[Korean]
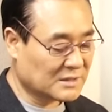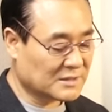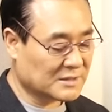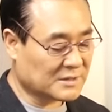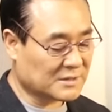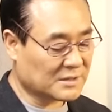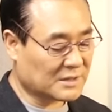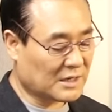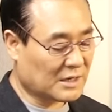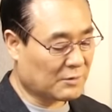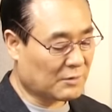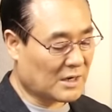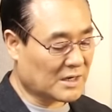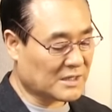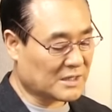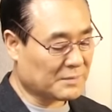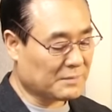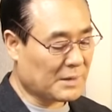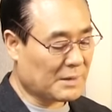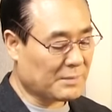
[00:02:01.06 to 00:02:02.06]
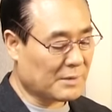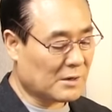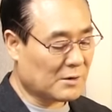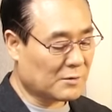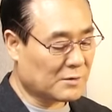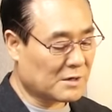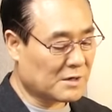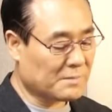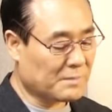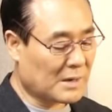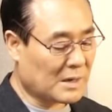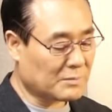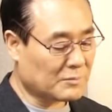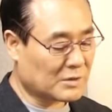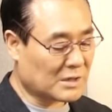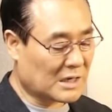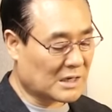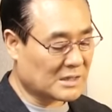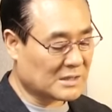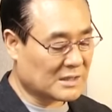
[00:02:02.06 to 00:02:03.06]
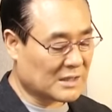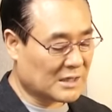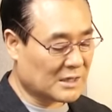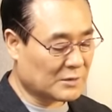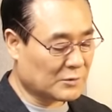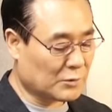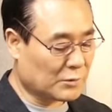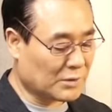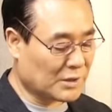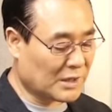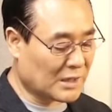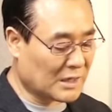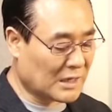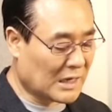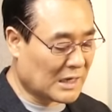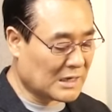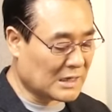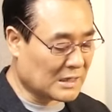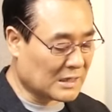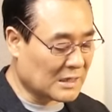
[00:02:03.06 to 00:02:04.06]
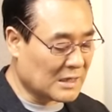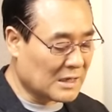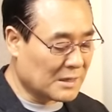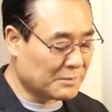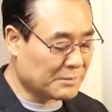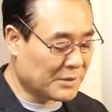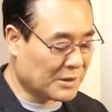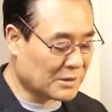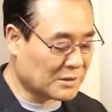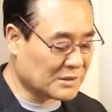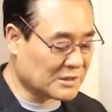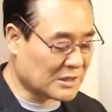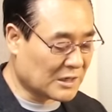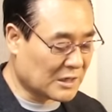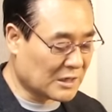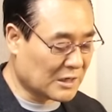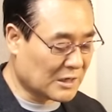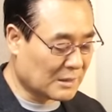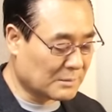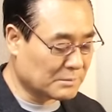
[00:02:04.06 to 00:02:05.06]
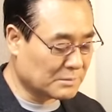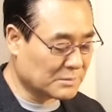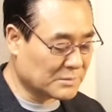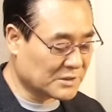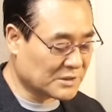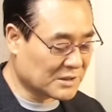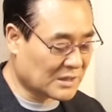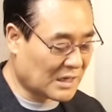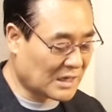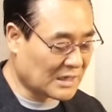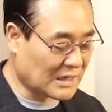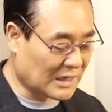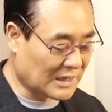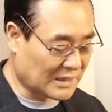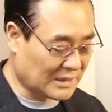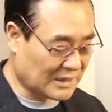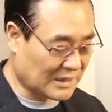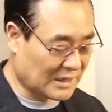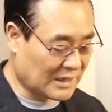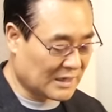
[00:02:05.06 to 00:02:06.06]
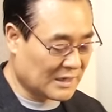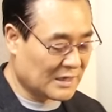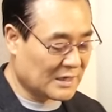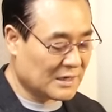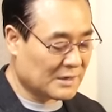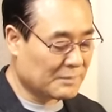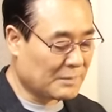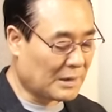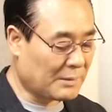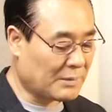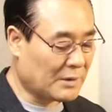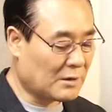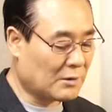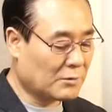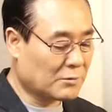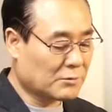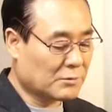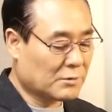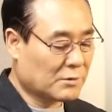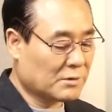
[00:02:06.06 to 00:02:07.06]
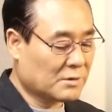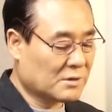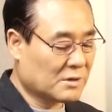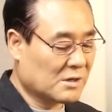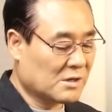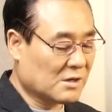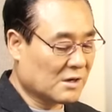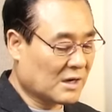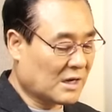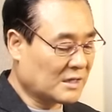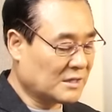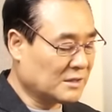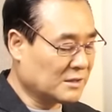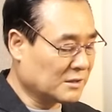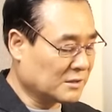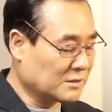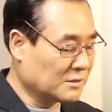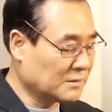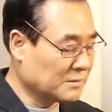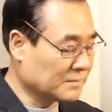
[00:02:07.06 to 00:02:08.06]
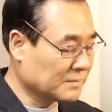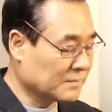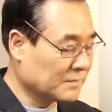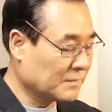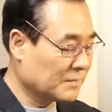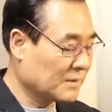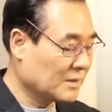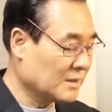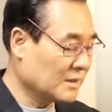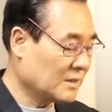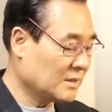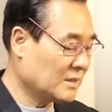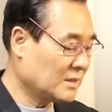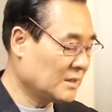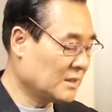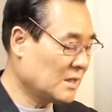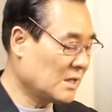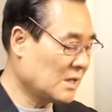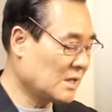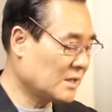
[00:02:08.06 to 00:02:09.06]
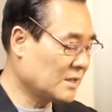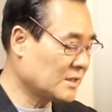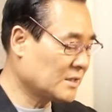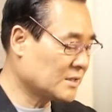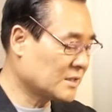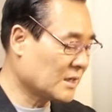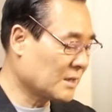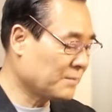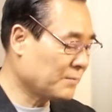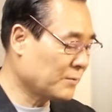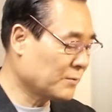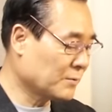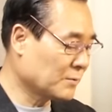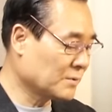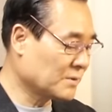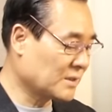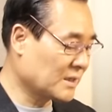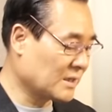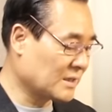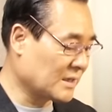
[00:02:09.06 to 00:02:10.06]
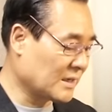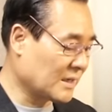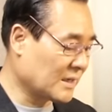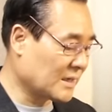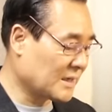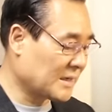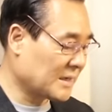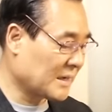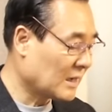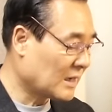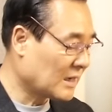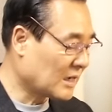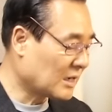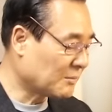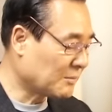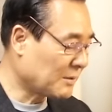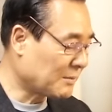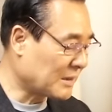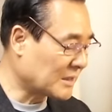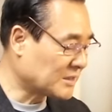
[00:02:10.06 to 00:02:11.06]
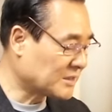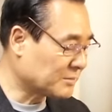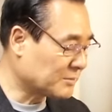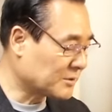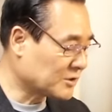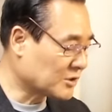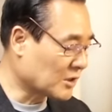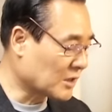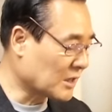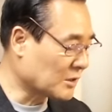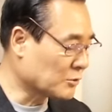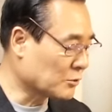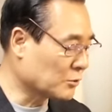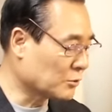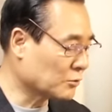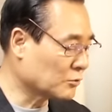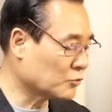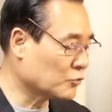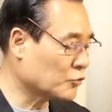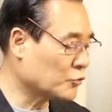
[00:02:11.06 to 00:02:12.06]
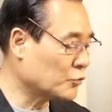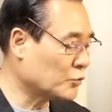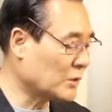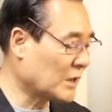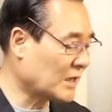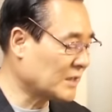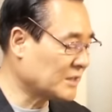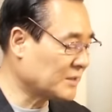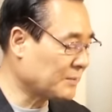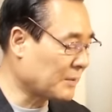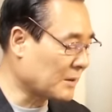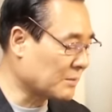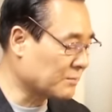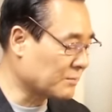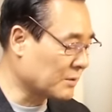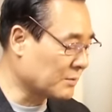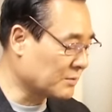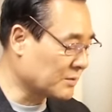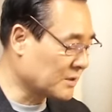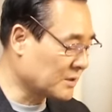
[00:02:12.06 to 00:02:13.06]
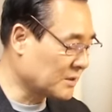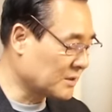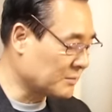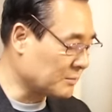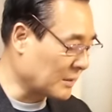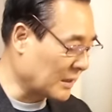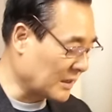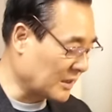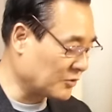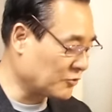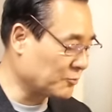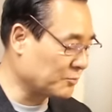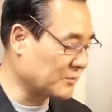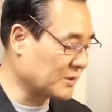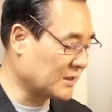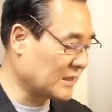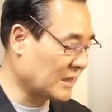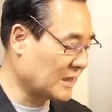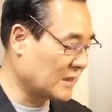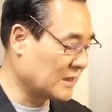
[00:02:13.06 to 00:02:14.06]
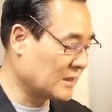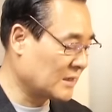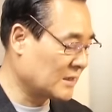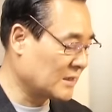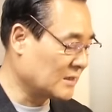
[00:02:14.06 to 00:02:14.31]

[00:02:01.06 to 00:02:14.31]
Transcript: 시드기야 왕이 바벨론을 방문할 때 동행할 병창감 스라야에게 바벨론으로 끌려가 있는 1, 2차 포로들에게 하나님의 말씀을 전하도록 두 가지 방법을 말해줍니다.